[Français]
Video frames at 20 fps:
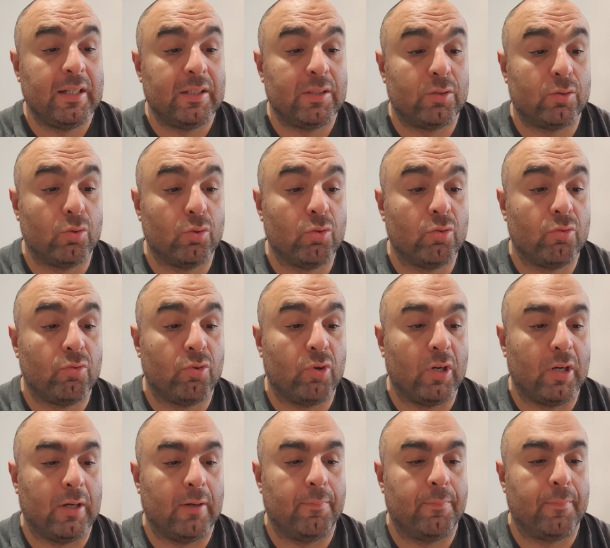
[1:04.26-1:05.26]
Donc
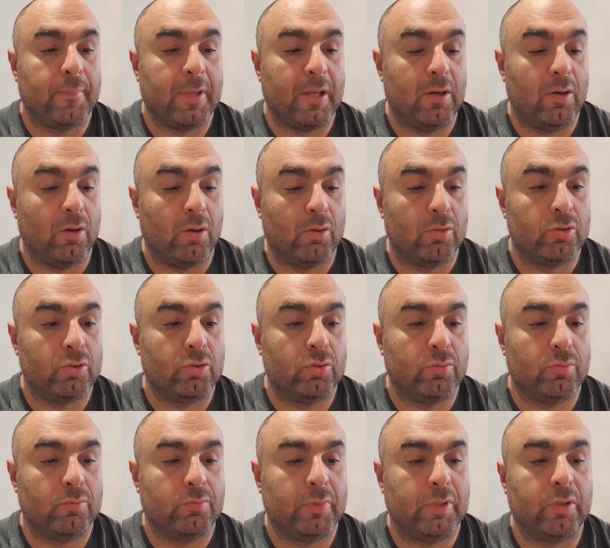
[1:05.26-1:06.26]
voilà. Alors,
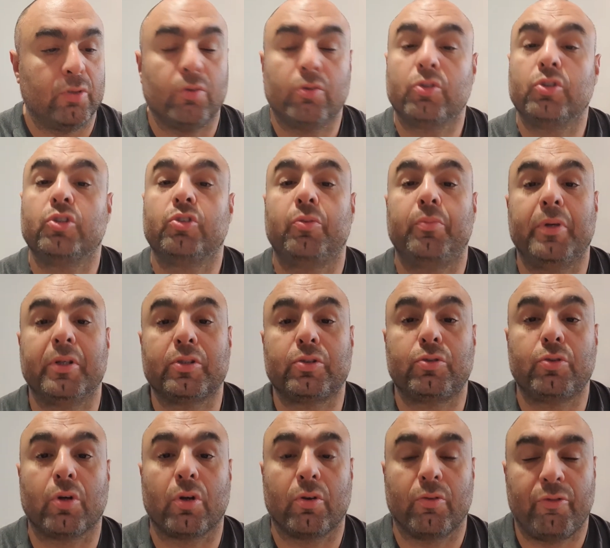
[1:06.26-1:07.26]
maintenant, je vais bien
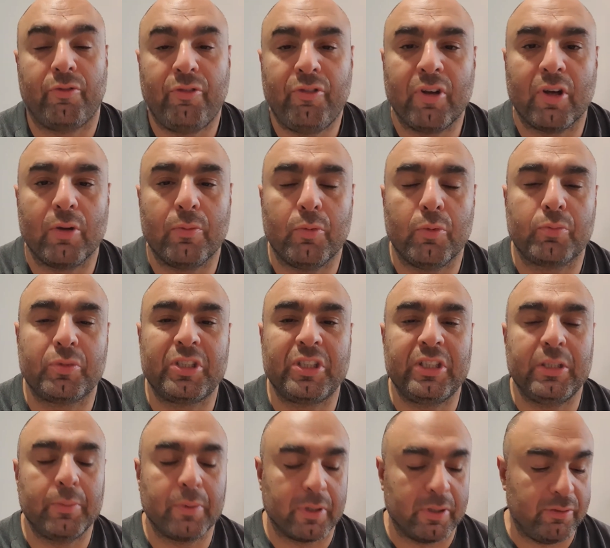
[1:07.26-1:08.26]
sûr faire mon petit
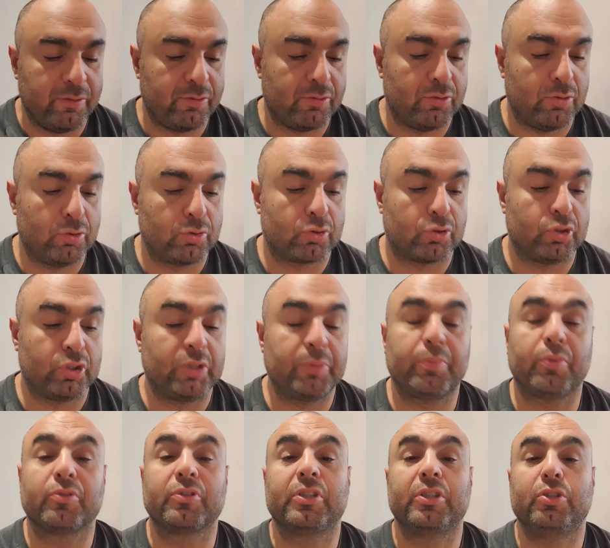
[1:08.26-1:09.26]
débrief de ce que j'ai
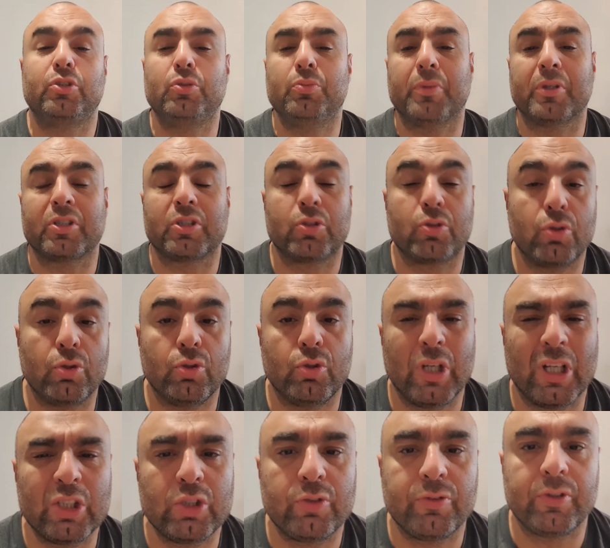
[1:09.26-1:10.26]
pensé du match de
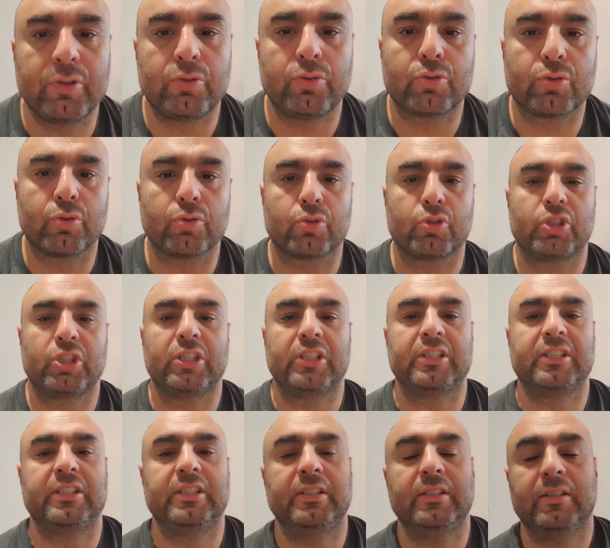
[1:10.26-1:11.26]
la Juventus contre
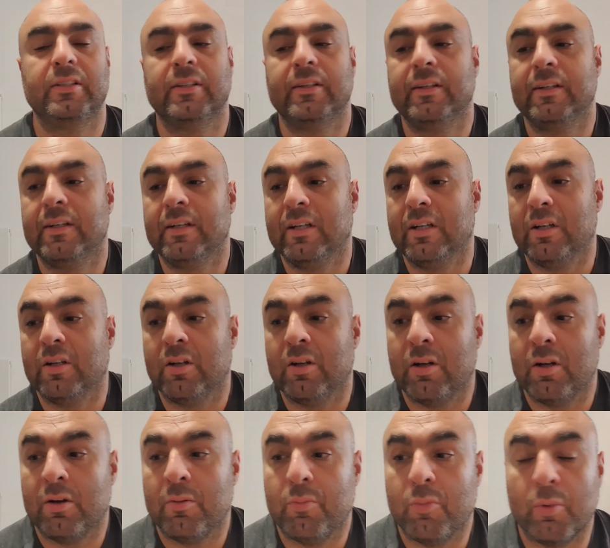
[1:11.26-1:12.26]
Chelsea.
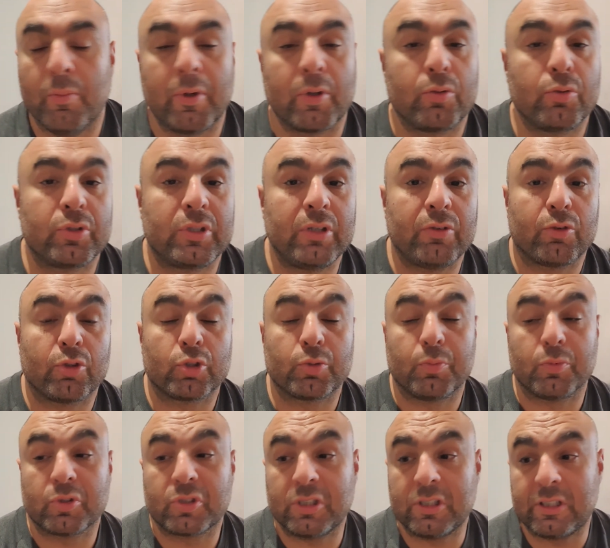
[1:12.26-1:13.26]
Bon, bah écoutez,
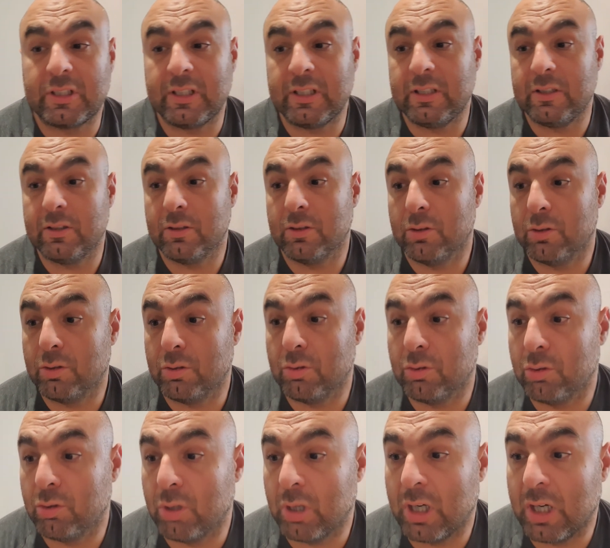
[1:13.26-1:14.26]
franchement, c'était
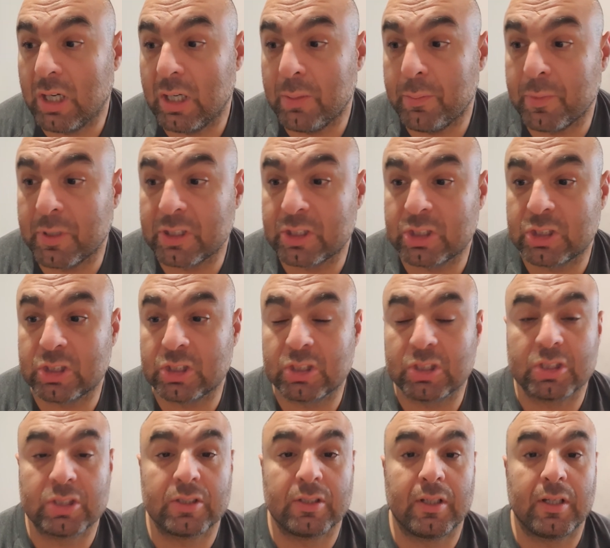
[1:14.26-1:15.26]
euh, un
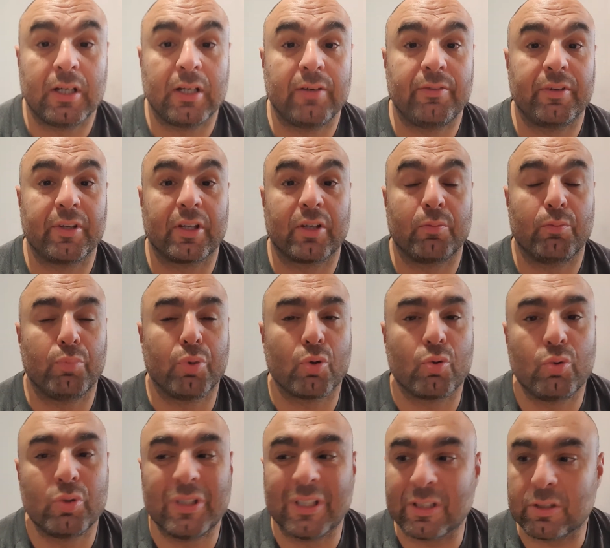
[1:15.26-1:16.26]
match avec
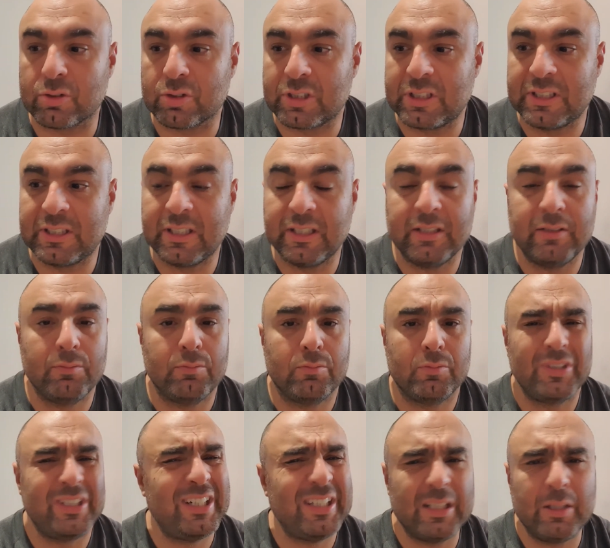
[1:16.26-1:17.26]
beaucoup d'intensité
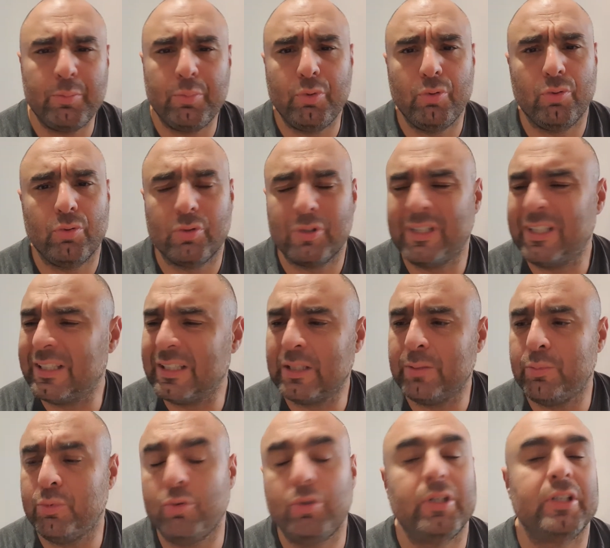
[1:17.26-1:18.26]
dès le début, dès le
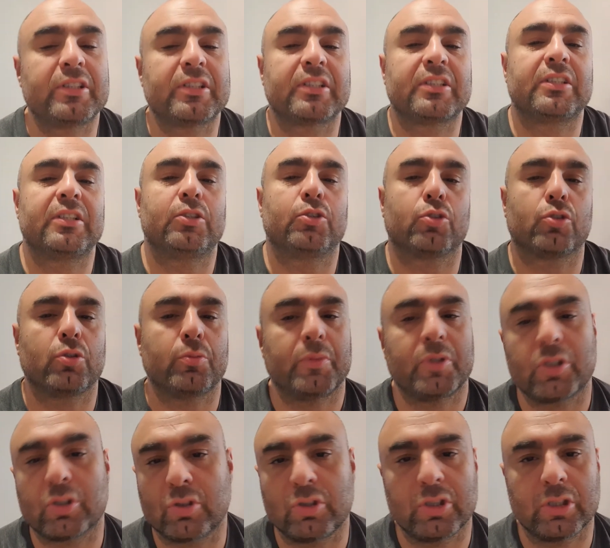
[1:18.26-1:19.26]
début. Et ça, c'est le genre de
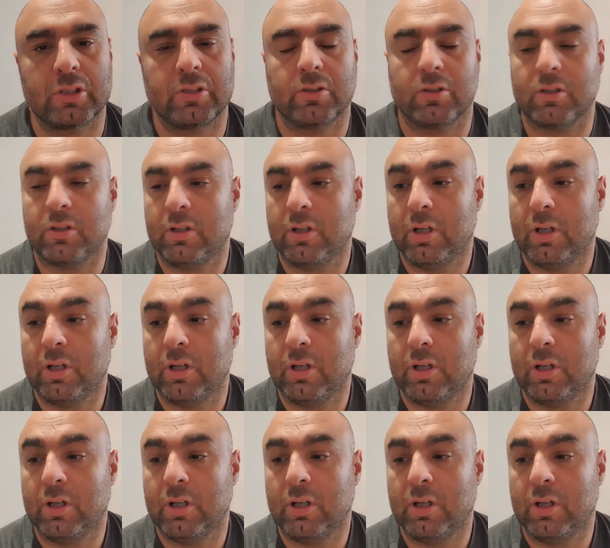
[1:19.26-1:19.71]
match que j'adore.